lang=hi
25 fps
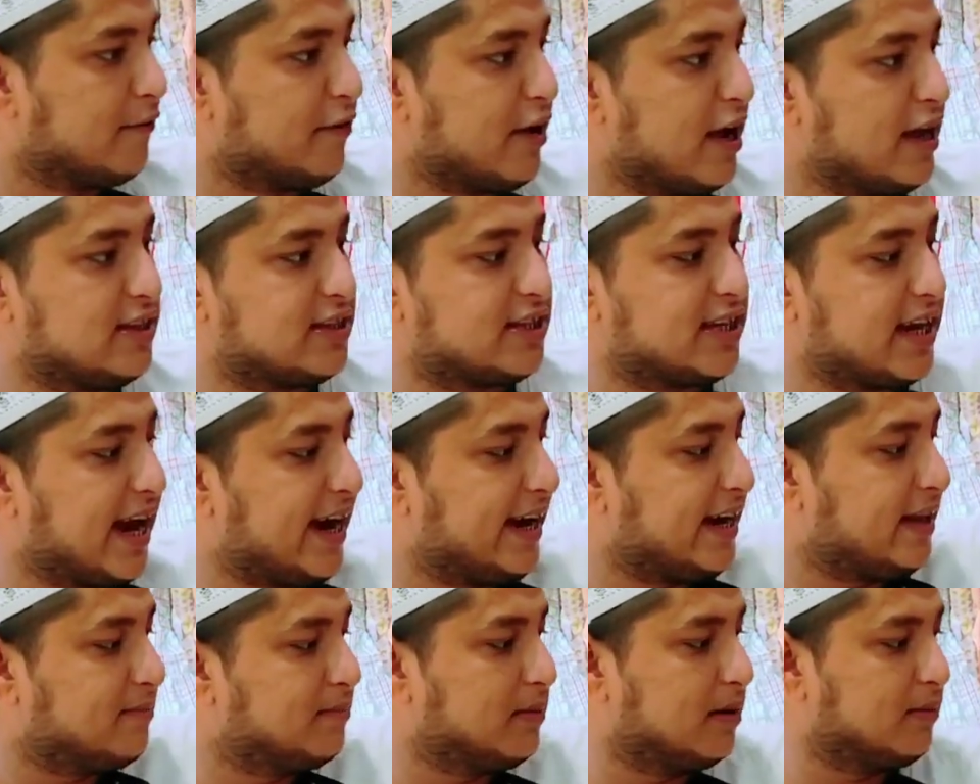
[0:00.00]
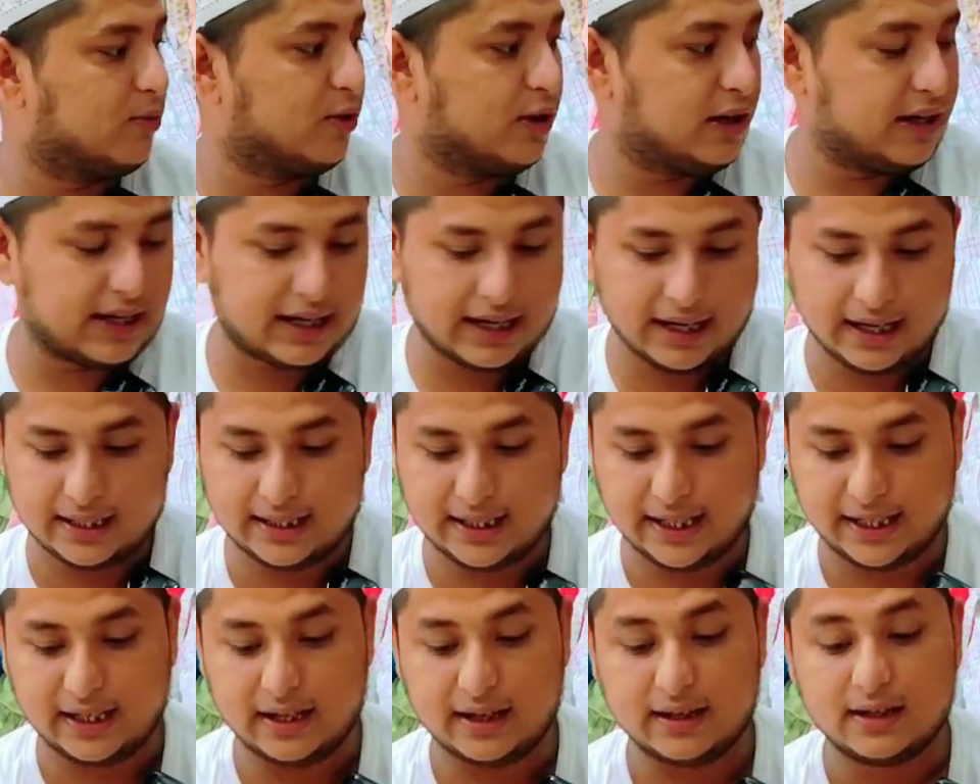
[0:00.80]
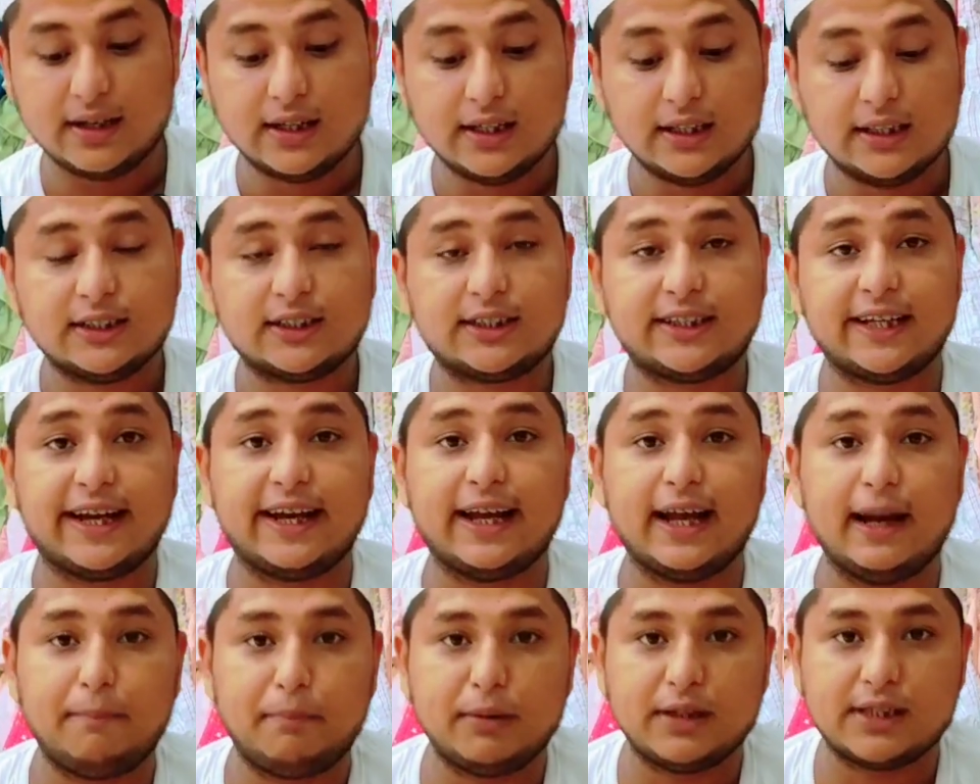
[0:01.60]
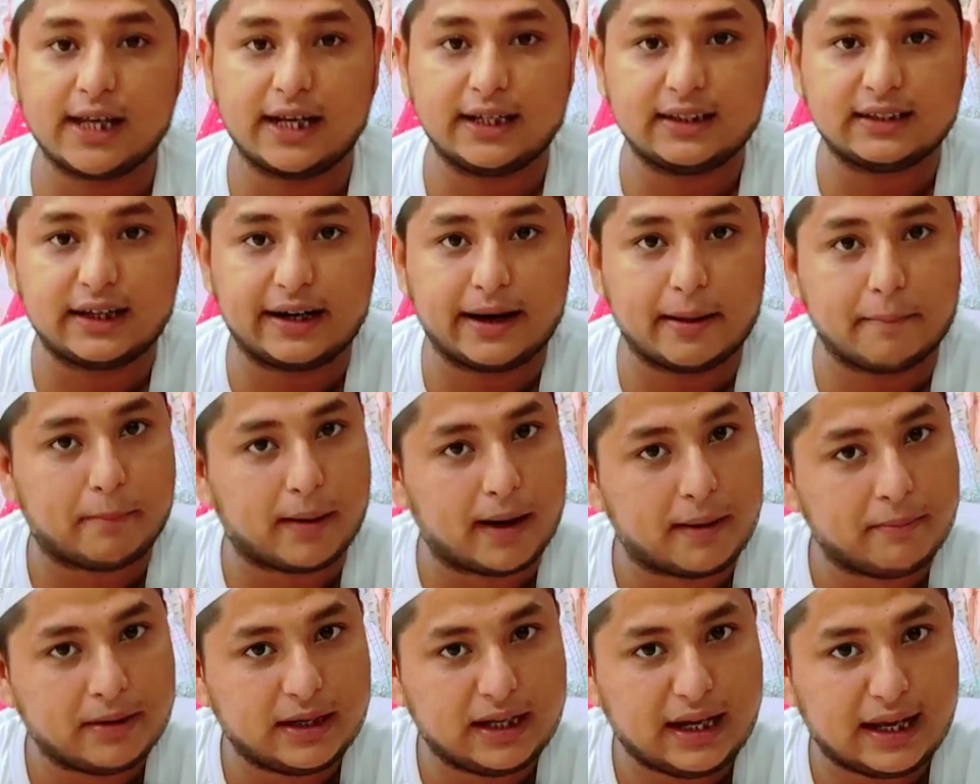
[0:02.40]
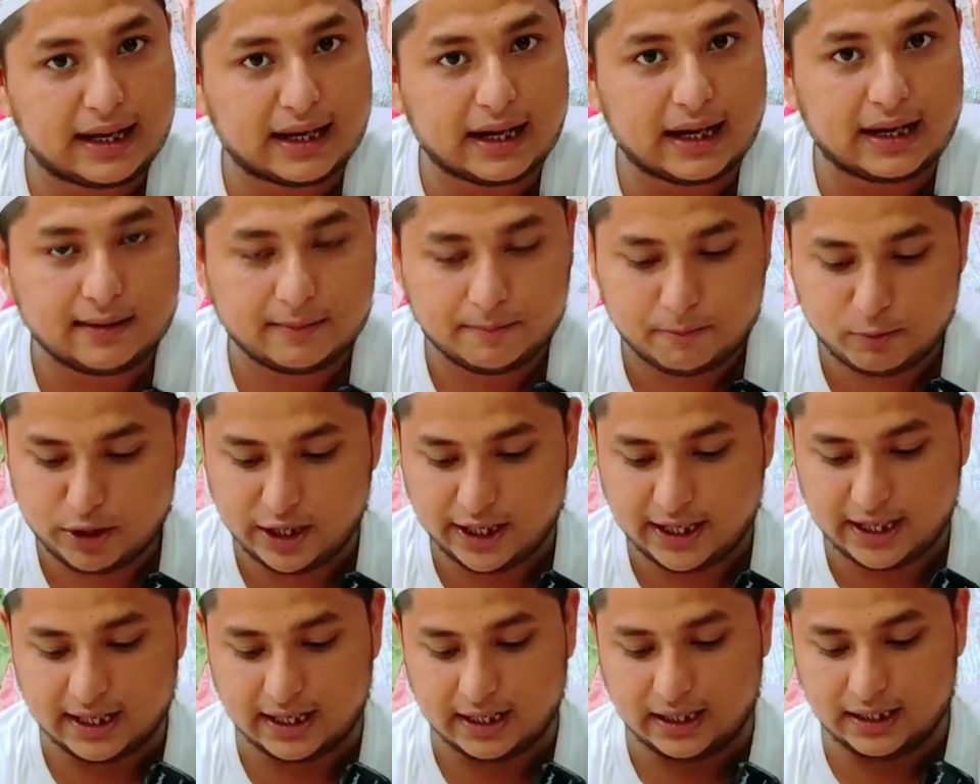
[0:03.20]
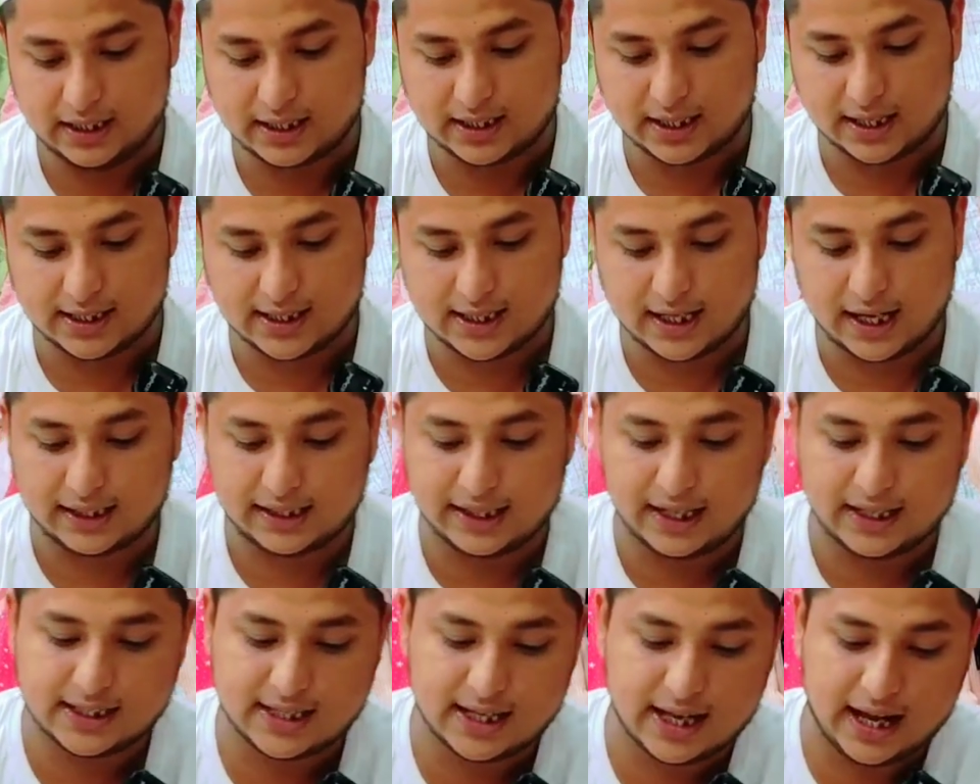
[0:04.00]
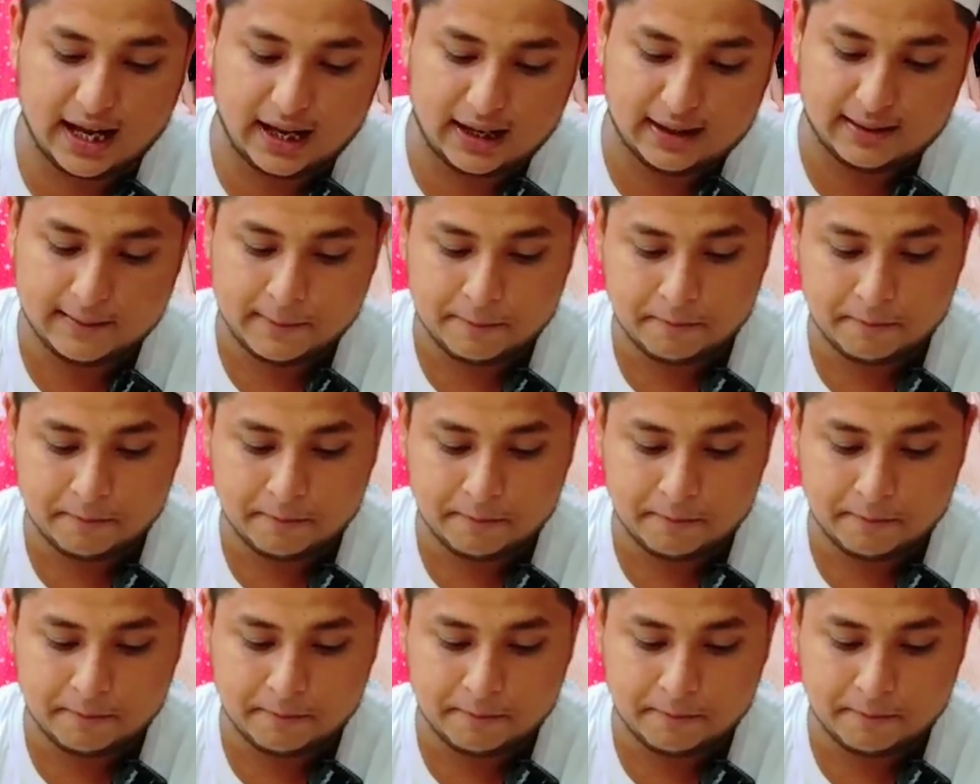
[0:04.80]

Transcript: फैंसी आइडियम में बोलिएगा ये देखिए सिंगल पीस ऐसा डब्बा मिलेगा ठीक है ना इसके साथ ऐसा